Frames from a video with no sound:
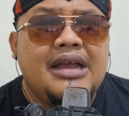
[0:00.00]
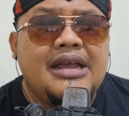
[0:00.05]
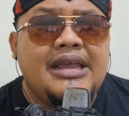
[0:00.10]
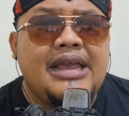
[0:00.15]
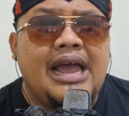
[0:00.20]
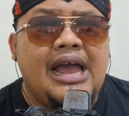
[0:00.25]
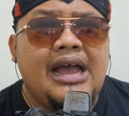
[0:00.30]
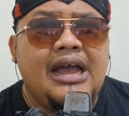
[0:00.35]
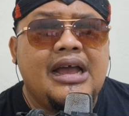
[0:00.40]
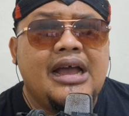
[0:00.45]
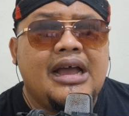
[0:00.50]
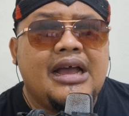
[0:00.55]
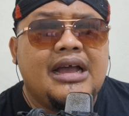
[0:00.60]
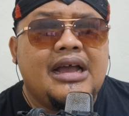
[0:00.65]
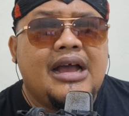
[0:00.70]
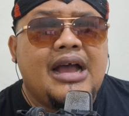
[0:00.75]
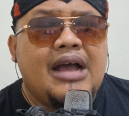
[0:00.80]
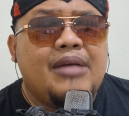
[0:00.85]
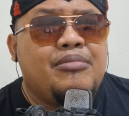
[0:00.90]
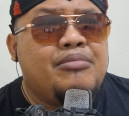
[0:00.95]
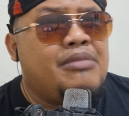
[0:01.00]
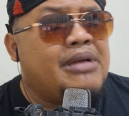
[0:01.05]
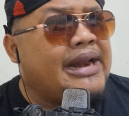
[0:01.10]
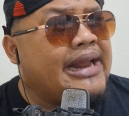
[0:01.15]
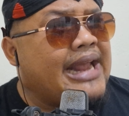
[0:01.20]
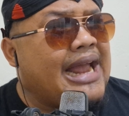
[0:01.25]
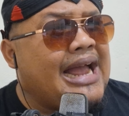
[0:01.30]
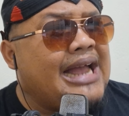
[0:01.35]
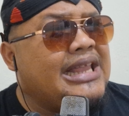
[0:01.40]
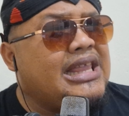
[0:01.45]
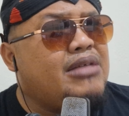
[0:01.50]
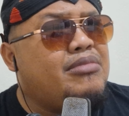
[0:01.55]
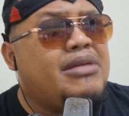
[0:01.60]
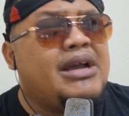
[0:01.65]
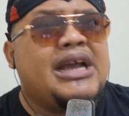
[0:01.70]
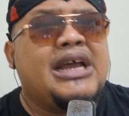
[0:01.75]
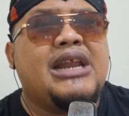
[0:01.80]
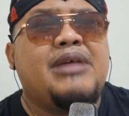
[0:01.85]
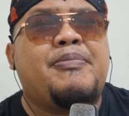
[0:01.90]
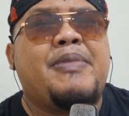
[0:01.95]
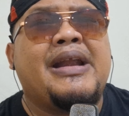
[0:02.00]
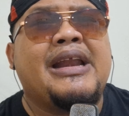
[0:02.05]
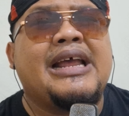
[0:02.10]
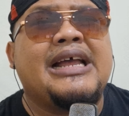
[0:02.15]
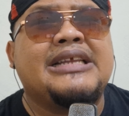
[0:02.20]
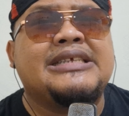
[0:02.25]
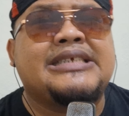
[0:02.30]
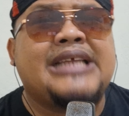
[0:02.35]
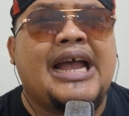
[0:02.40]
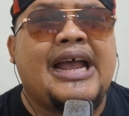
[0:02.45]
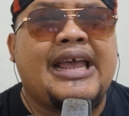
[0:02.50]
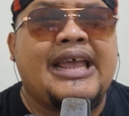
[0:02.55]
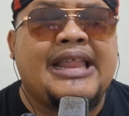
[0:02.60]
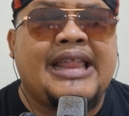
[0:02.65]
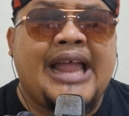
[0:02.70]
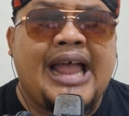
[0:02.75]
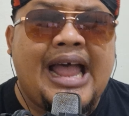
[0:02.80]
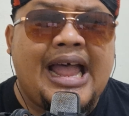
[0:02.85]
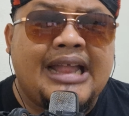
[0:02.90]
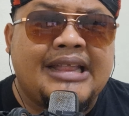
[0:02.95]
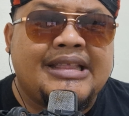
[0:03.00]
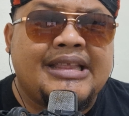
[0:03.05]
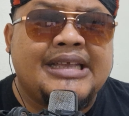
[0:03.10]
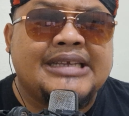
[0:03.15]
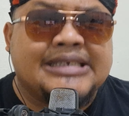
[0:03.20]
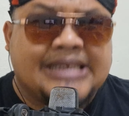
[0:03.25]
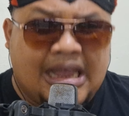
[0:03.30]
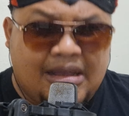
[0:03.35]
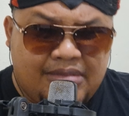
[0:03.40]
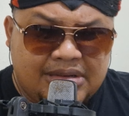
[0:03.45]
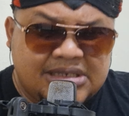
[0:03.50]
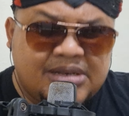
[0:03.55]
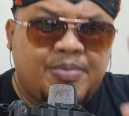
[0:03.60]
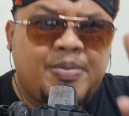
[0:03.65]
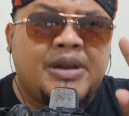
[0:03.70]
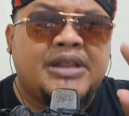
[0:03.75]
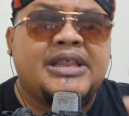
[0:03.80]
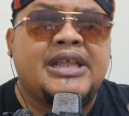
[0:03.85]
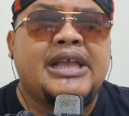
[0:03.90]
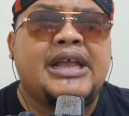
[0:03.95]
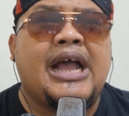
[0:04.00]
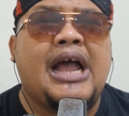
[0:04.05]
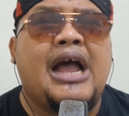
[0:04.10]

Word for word: Ya, mereka hanya mengedepankan sakit hati. Sama seperti